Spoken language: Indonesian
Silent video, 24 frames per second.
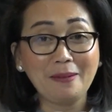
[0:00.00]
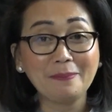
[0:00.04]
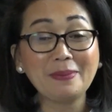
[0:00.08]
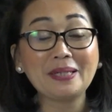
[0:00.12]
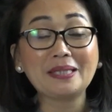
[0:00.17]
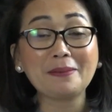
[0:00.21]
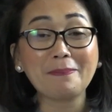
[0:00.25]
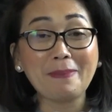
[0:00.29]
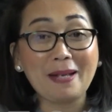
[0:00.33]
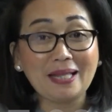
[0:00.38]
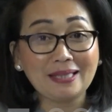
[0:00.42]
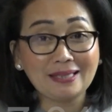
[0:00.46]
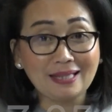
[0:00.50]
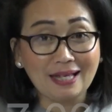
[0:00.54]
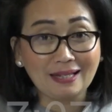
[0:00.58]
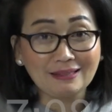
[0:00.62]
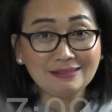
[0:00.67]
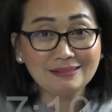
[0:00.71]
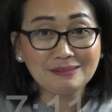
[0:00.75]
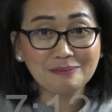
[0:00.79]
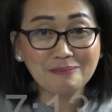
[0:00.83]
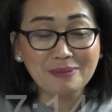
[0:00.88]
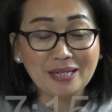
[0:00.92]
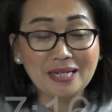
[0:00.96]

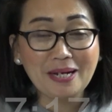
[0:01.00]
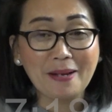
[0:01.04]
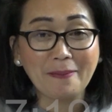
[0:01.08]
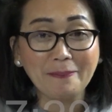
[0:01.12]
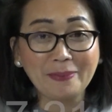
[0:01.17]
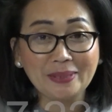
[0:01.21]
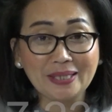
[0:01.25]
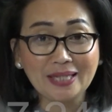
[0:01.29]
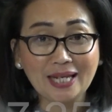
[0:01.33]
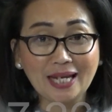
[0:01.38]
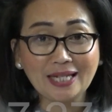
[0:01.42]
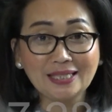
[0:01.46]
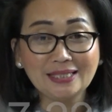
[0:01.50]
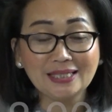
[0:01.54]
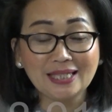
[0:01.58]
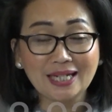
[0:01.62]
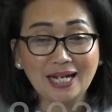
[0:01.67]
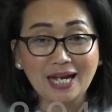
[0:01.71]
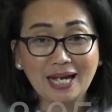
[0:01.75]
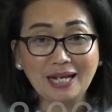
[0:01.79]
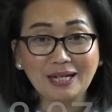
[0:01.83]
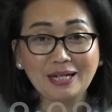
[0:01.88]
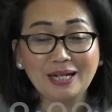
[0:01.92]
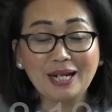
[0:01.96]
bertepatan berdampingan
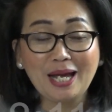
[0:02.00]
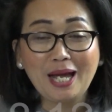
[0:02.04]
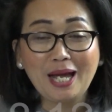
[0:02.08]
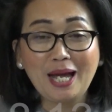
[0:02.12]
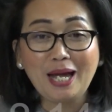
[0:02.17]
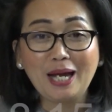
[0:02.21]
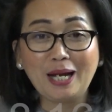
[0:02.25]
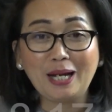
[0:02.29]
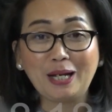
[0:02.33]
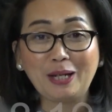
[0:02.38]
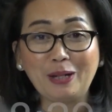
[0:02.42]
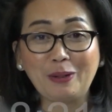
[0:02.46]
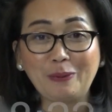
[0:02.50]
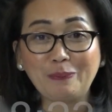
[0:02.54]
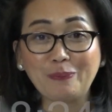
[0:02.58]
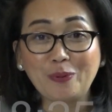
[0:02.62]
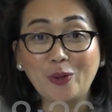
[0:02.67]
dengan uh,